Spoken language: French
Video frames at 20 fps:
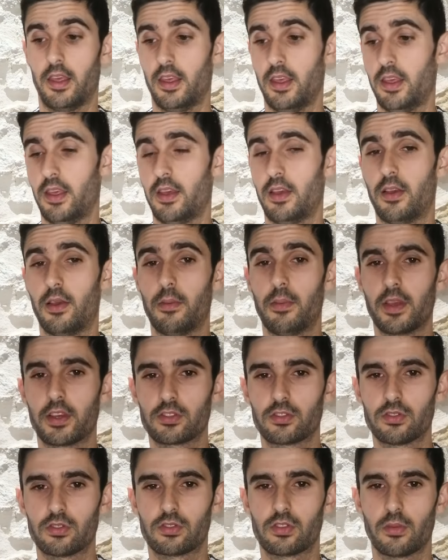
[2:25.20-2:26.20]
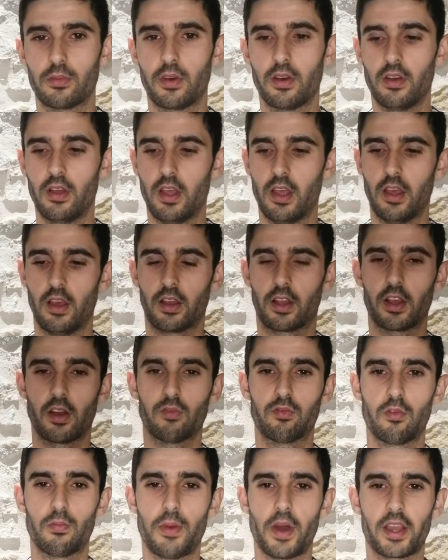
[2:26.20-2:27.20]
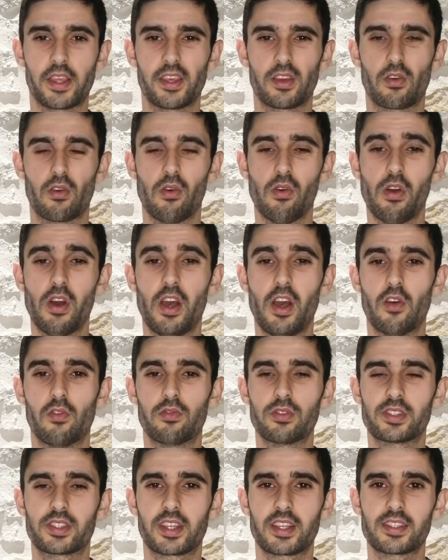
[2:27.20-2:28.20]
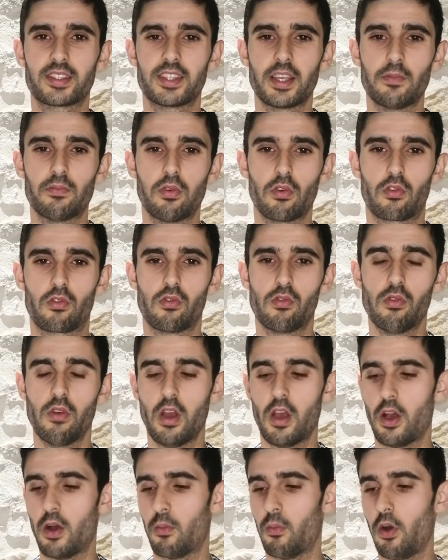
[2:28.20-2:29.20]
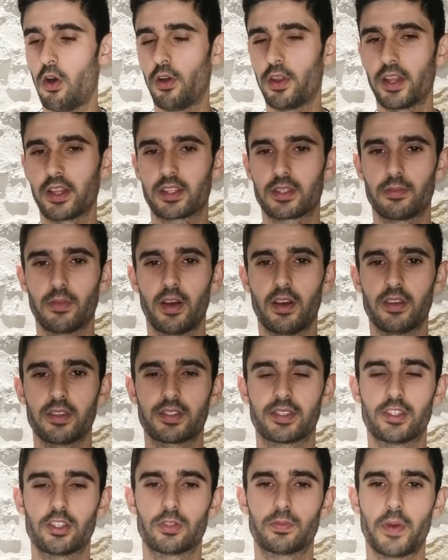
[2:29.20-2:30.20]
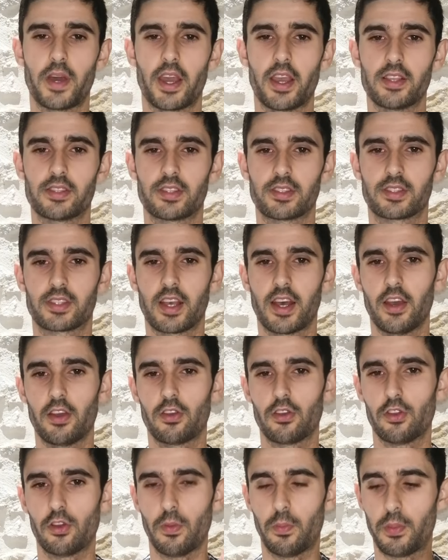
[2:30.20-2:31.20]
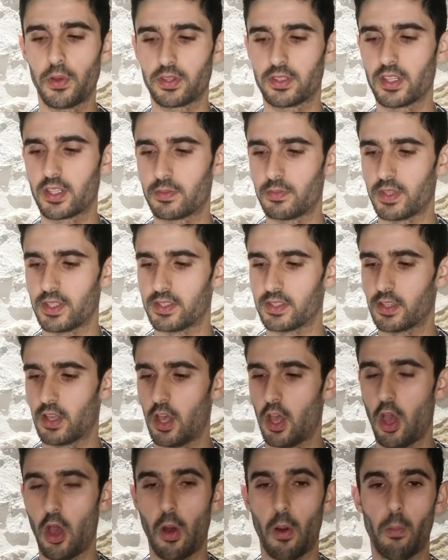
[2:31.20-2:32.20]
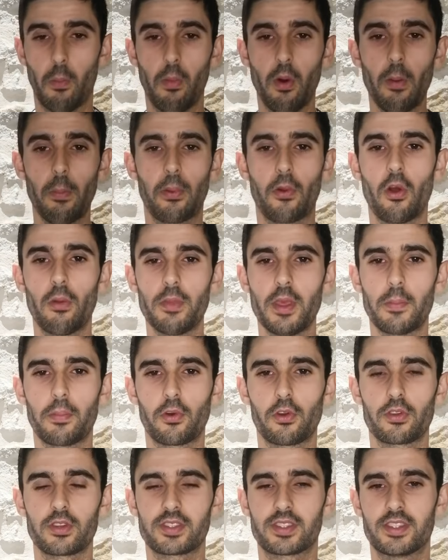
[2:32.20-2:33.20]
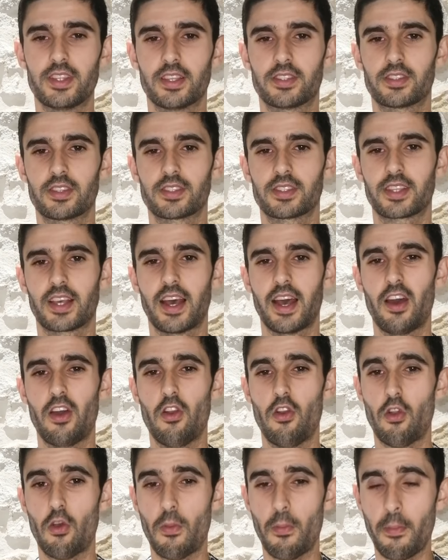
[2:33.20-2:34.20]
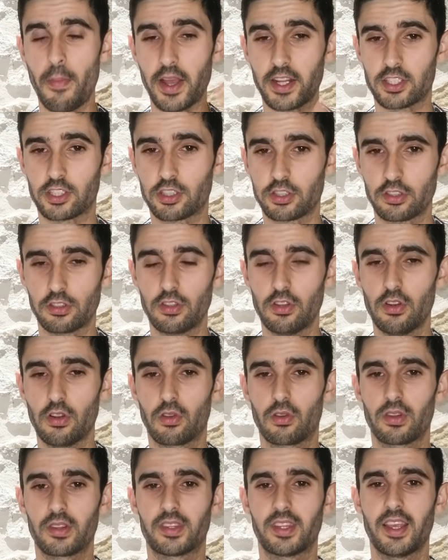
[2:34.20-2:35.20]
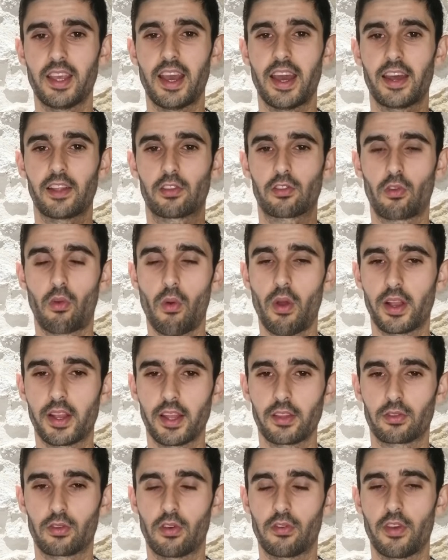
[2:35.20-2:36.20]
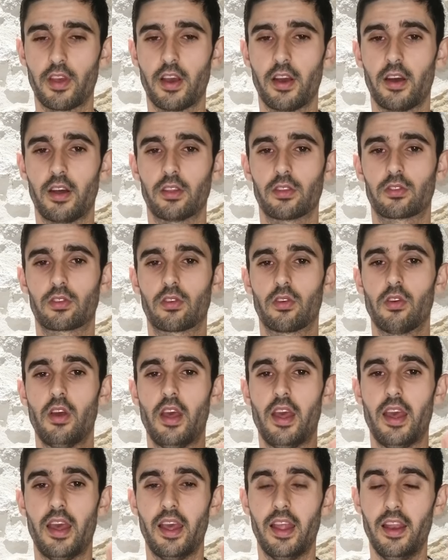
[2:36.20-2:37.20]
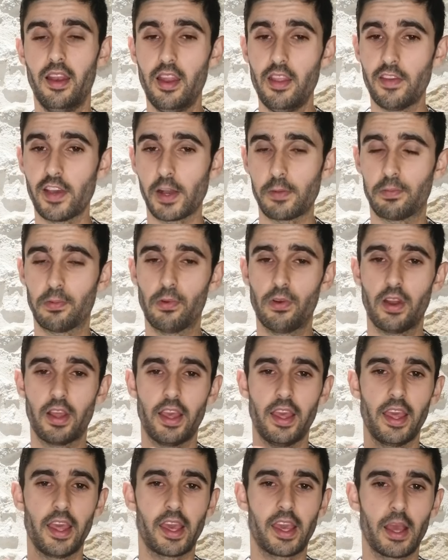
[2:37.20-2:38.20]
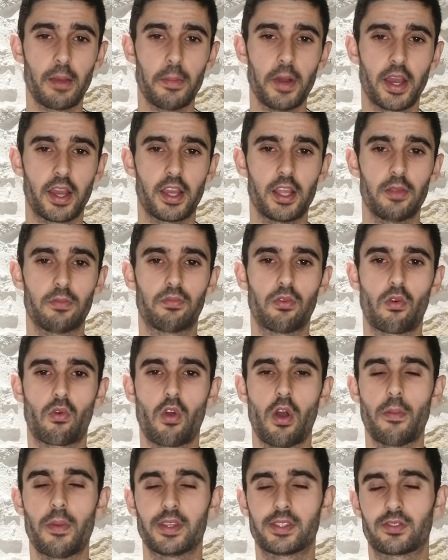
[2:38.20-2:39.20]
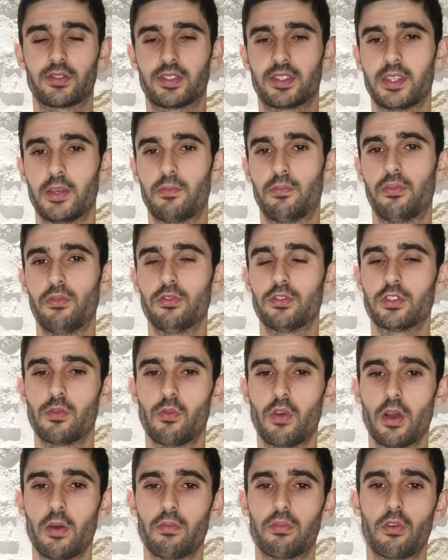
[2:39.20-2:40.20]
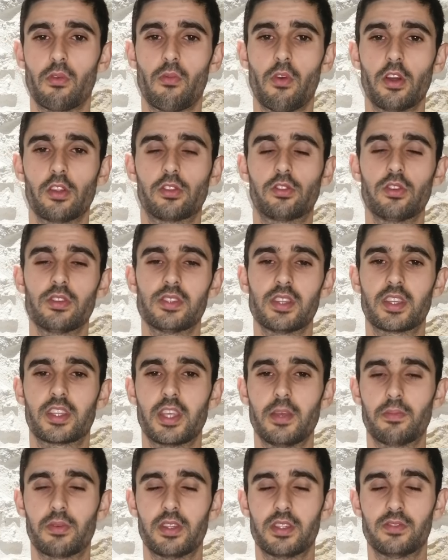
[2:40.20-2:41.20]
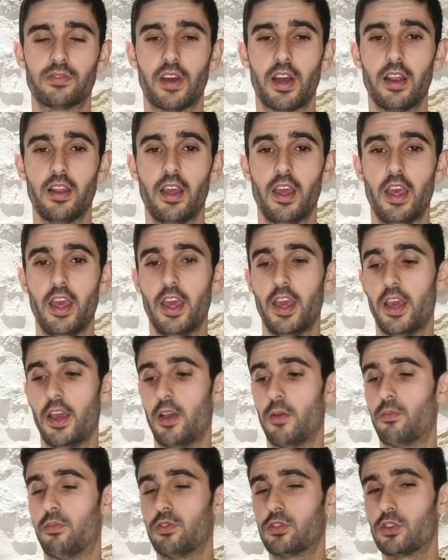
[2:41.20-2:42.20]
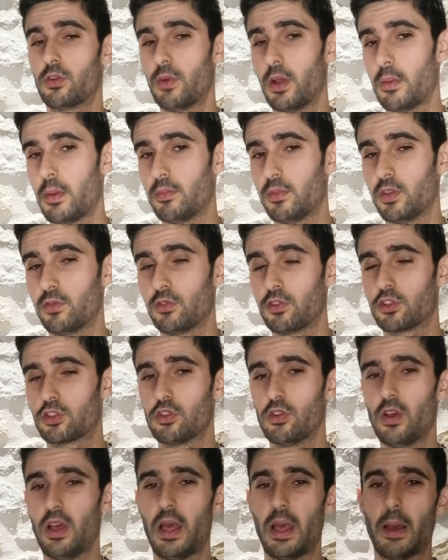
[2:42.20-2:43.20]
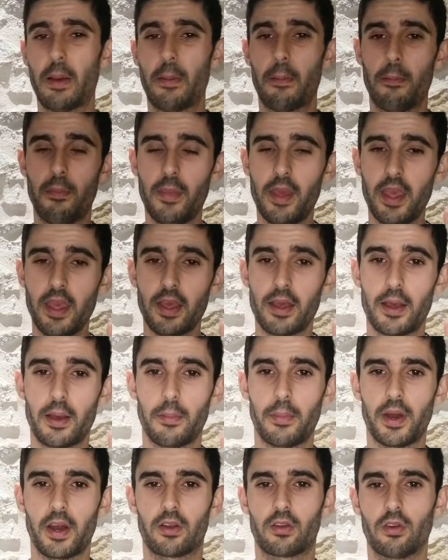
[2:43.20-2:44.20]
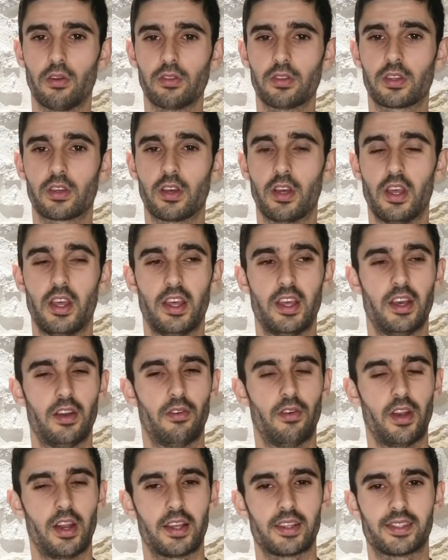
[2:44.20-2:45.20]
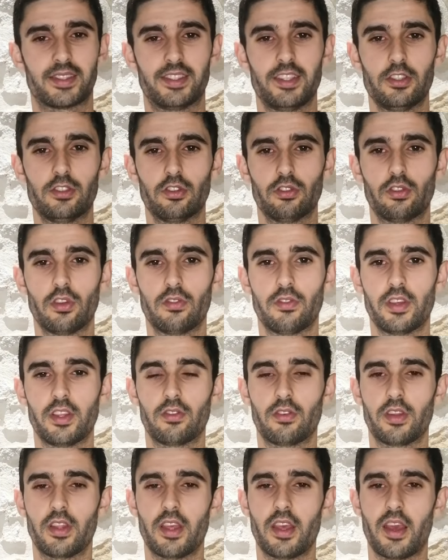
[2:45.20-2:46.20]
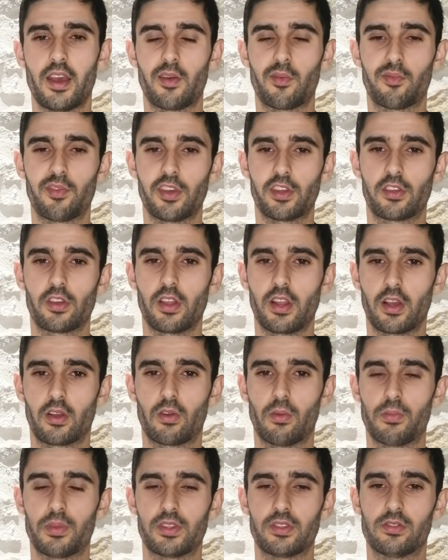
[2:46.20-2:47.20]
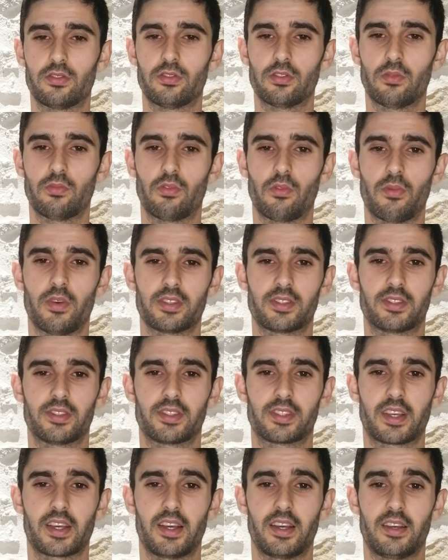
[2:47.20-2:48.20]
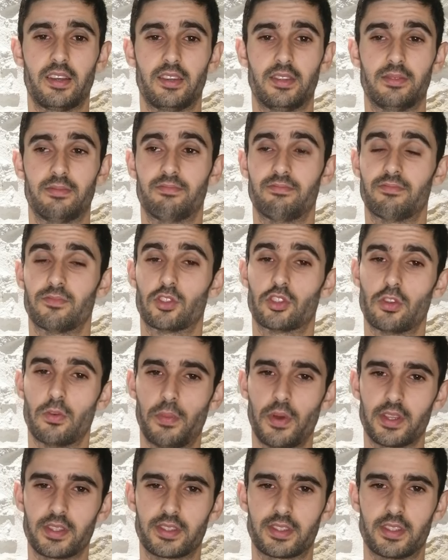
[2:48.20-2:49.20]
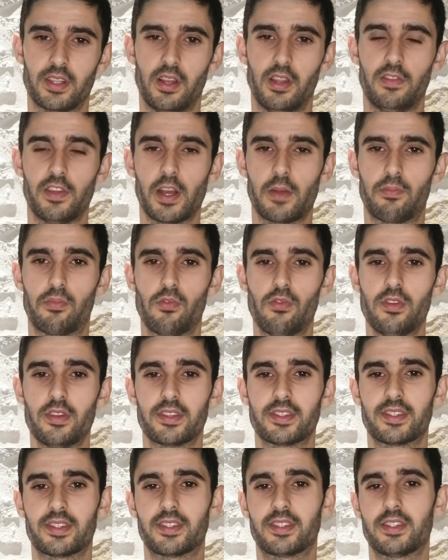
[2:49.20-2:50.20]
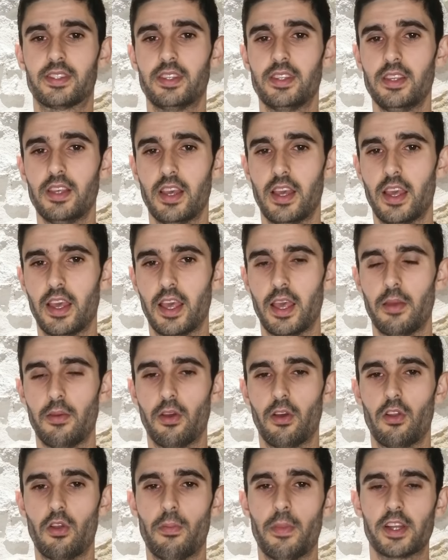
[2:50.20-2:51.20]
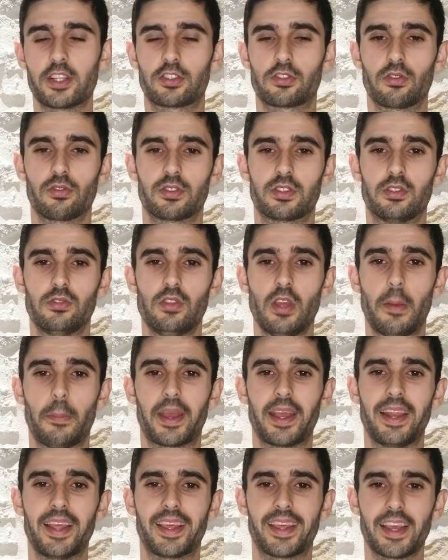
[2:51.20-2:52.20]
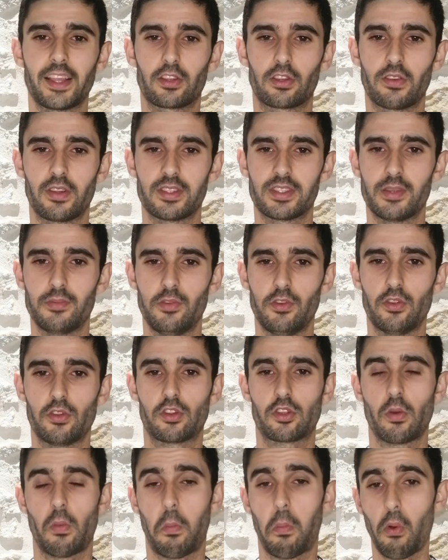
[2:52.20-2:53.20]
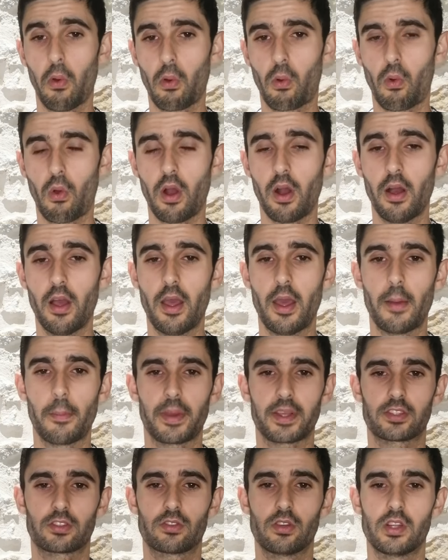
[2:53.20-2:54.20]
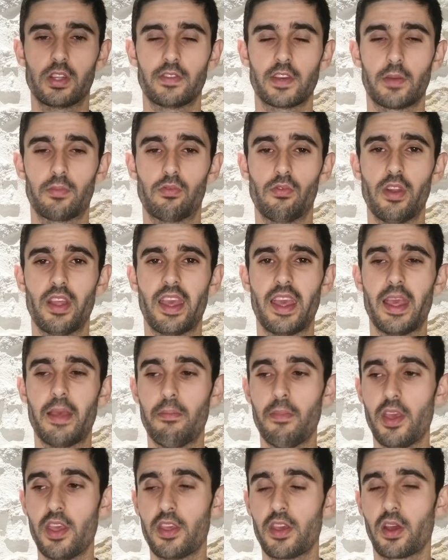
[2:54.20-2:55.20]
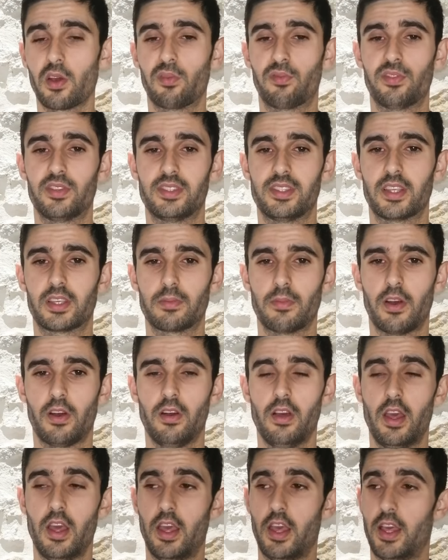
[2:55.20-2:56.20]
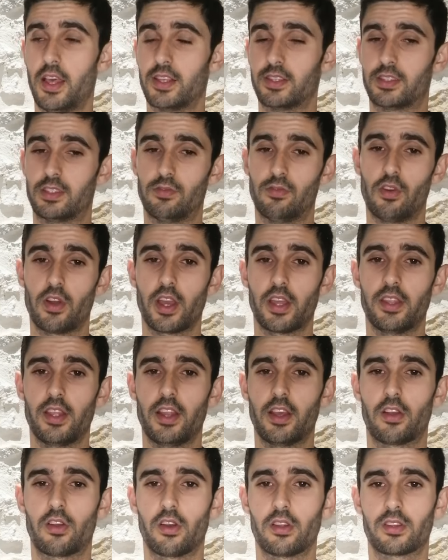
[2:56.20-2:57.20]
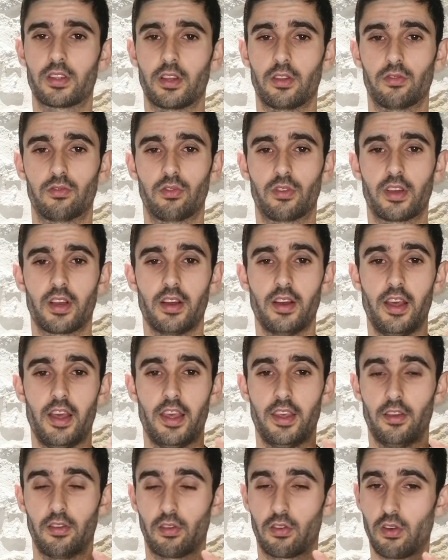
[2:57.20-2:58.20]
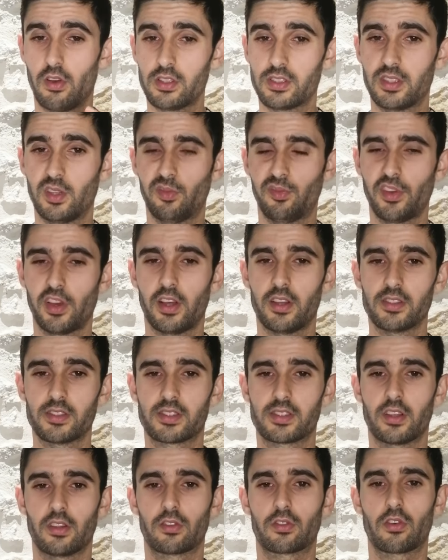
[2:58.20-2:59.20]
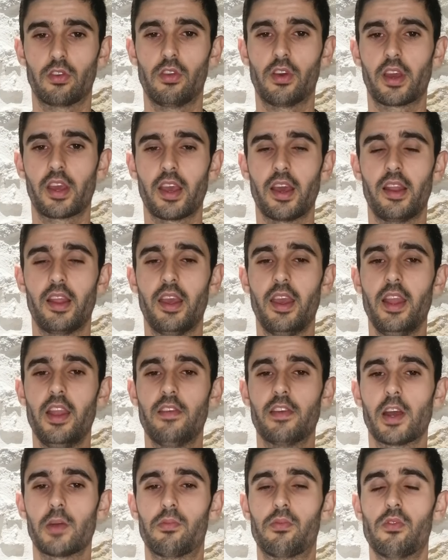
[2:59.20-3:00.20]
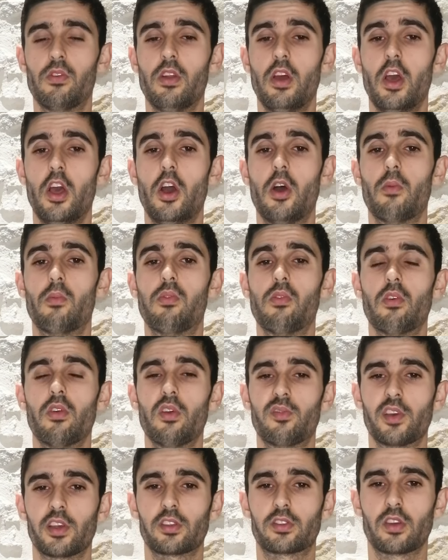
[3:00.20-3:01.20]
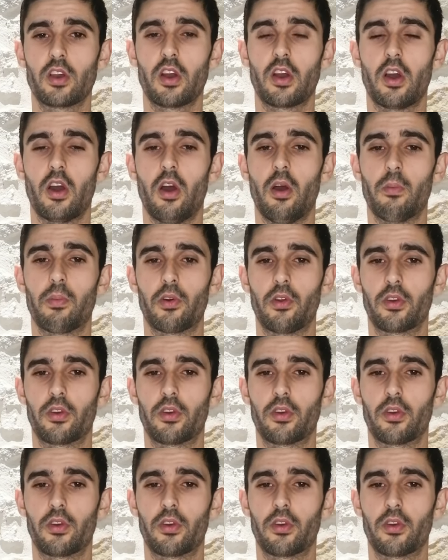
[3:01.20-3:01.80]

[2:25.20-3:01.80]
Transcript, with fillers: et eh bien justement, quand vous pariez gros, vous stressez beaucoup. Moi honnêtement, si je parie, ce sera une petite mise. Mon premier pronostic, ce sera le match nul côté à 3,80 entre Liverpool et Real Madrid. Pourquoi Parce que c'est plus ou moins pour moi deux équipes qui se valent, plus ou moins même niveau de jeu. Mais par contre, voilà, si je devais donner un vainqueur à la compétition, pour moi, ce sera, je pense, Liverpool si eh bien, le match continue après les 90 minutes. Pourquoi Parce que Liverpool est meilleur physiquement. Si vous regardez les cotes, en tout cas, il y a une grosse différence entre le Real et Liverpool pour le vainqueur en